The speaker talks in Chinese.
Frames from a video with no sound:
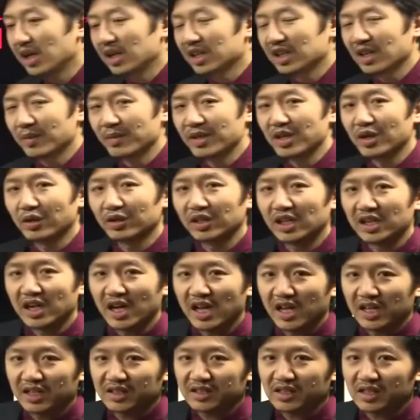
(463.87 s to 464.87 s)
那么，有的
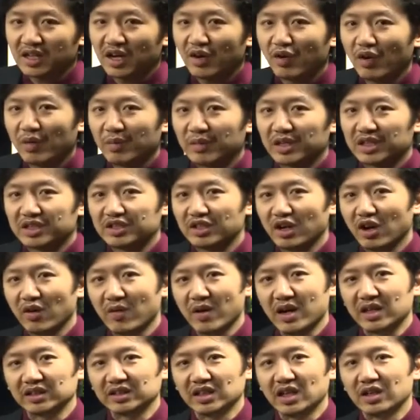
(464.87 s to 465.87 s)
人在我们的交
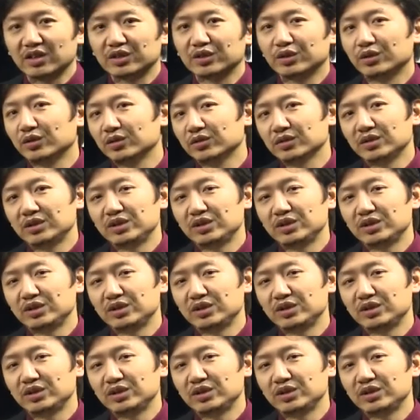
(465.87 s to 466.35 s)
往当中，